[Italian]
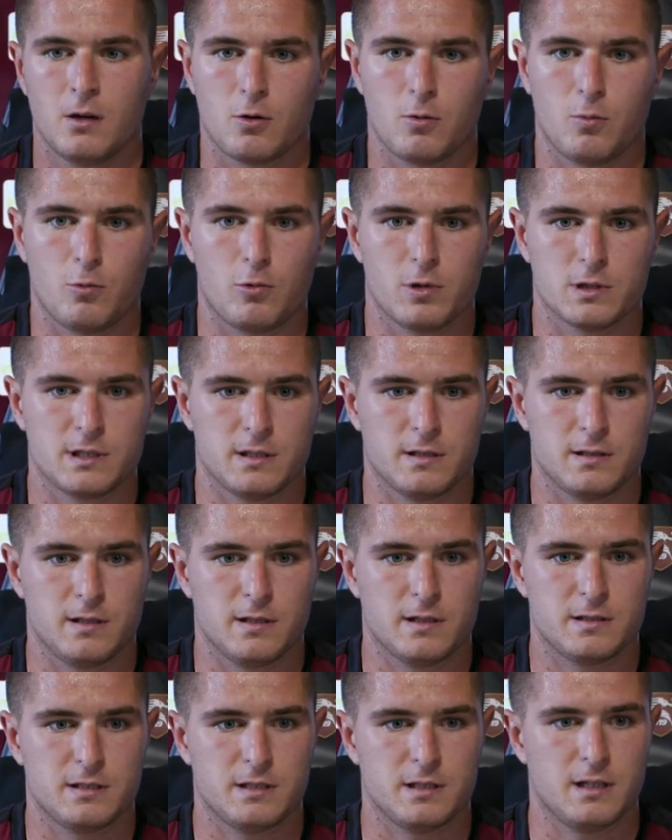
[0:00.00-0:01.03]
comunque
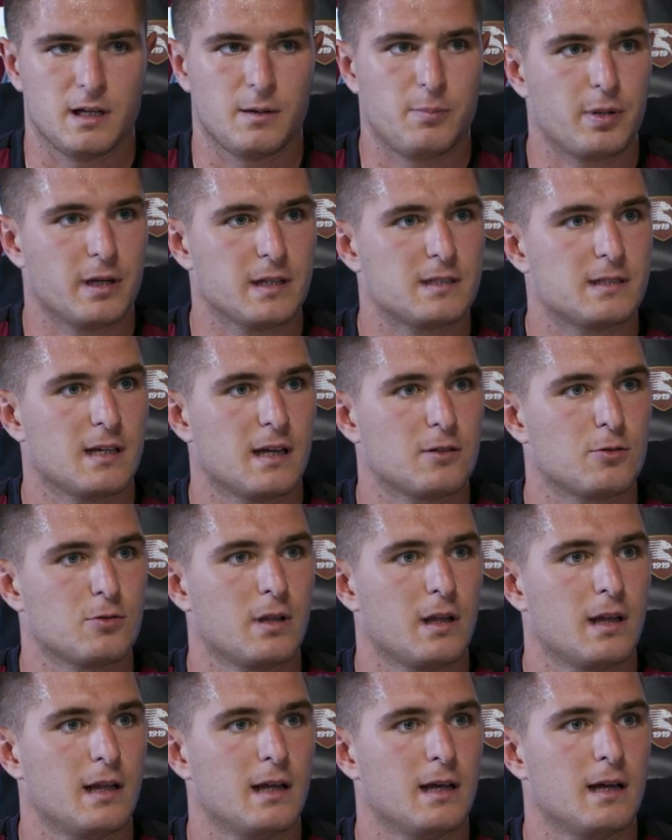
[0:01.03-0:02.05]
sentirsi apprezzato
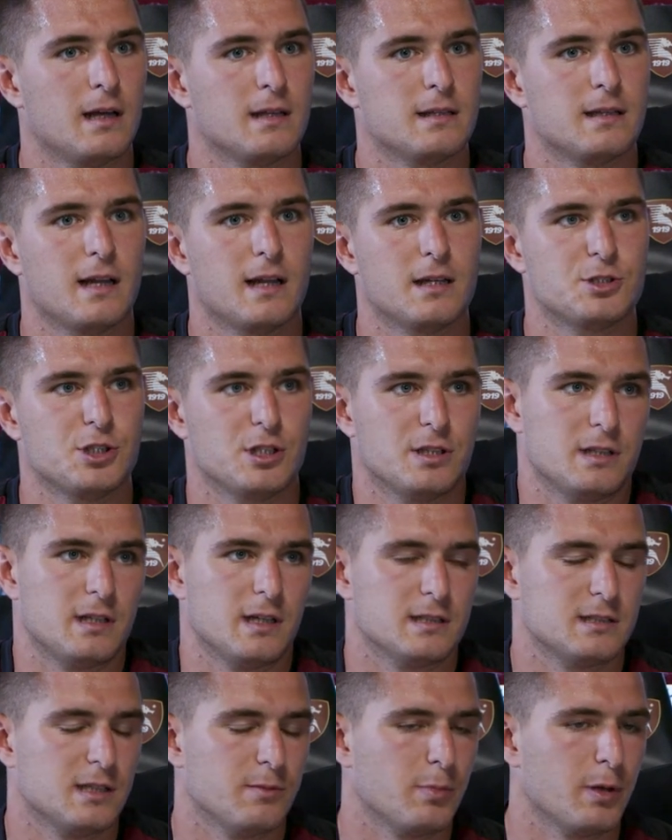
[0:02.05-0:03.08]
dalla, dalla, gente è
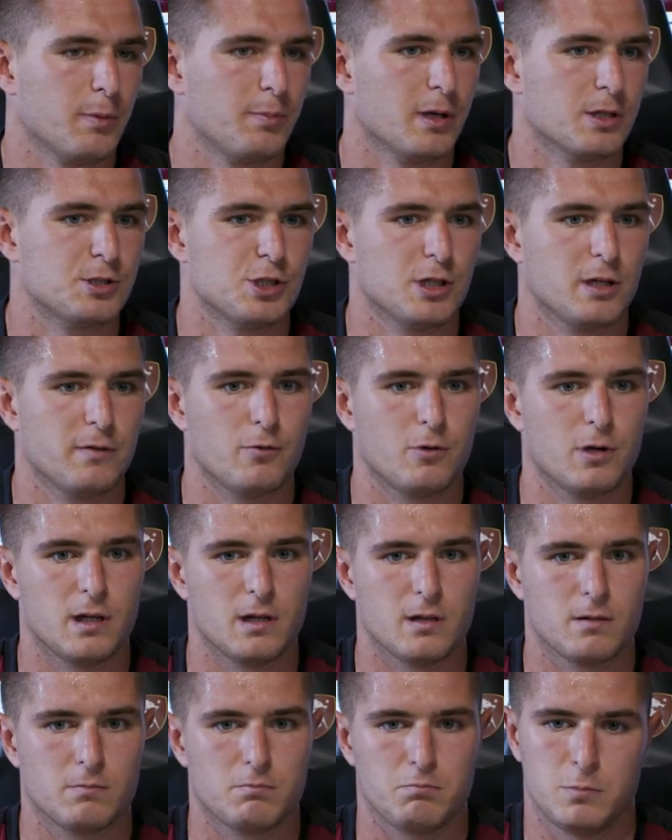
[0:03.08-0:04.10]
sempre
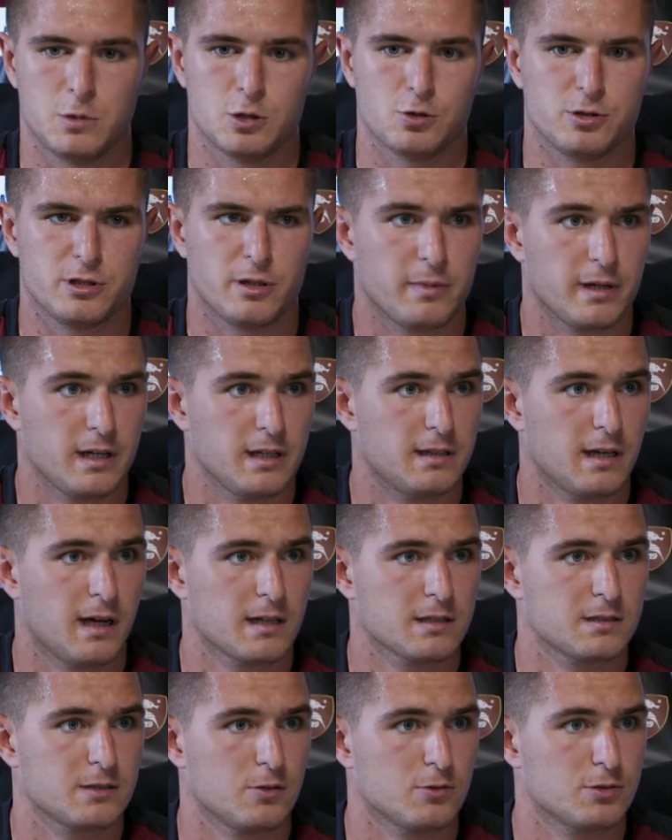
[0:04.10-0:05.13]
piacevole, bisogna
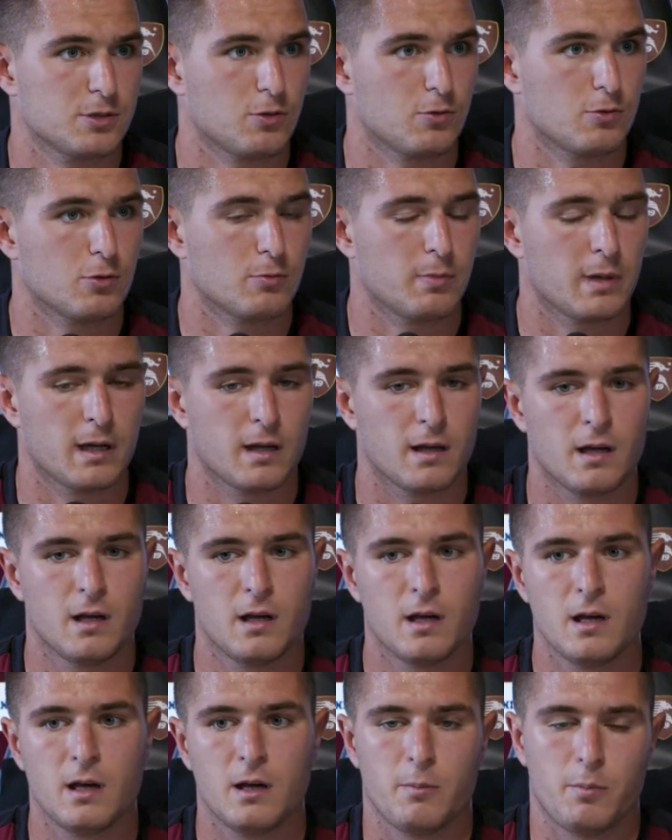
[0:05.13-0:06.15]
meritarselo secondo me,
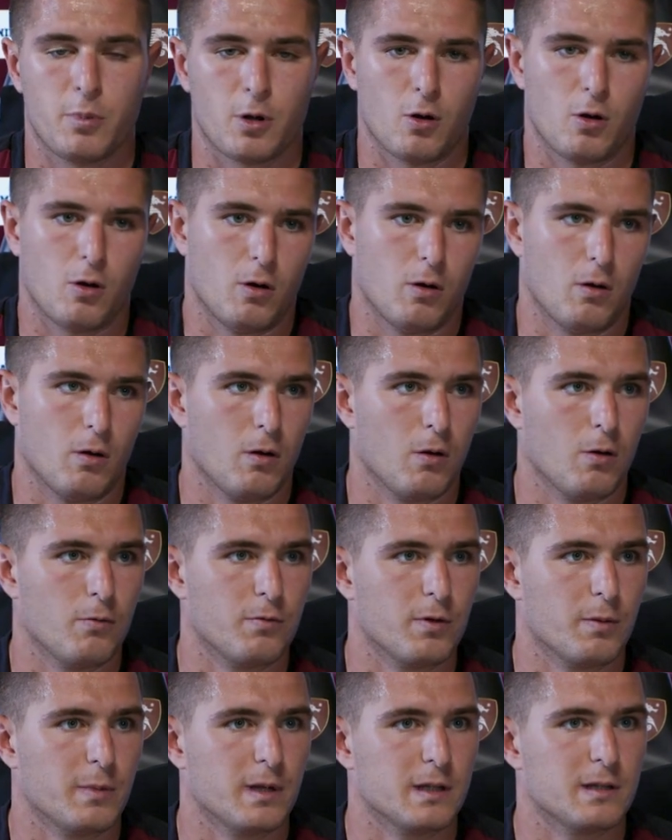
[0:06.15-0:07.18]
però
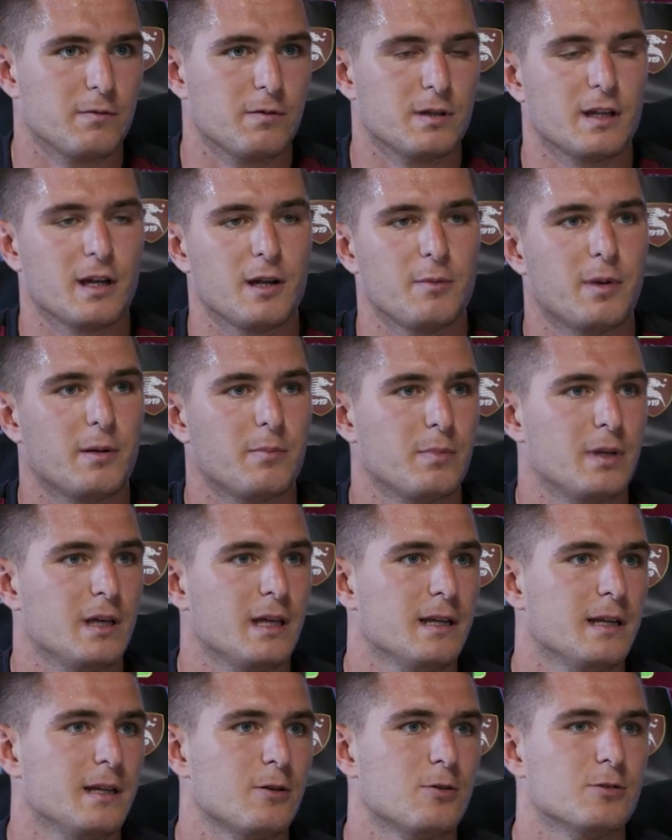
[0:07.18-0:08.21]
ovviamente vedere i
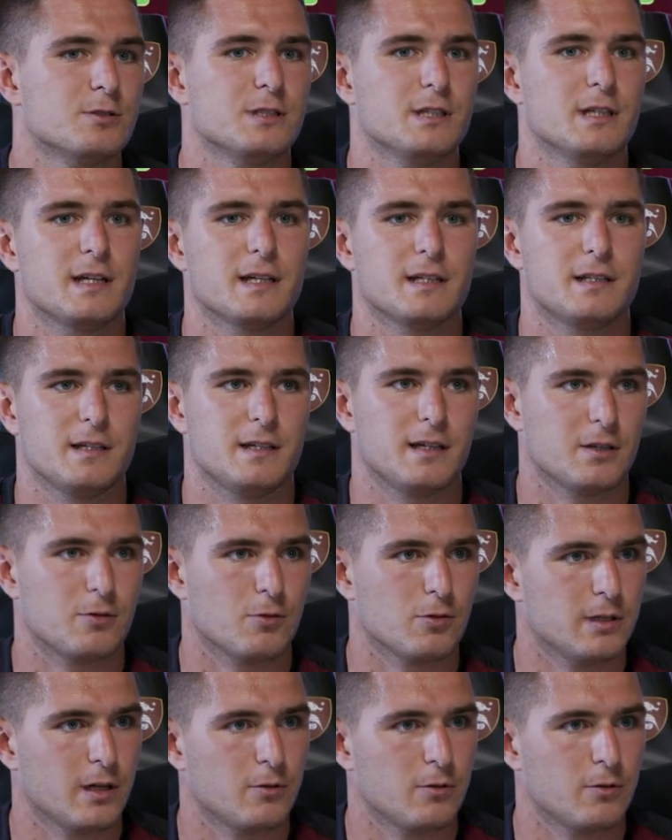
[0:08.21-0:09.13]
bambini così che ti chiedono gli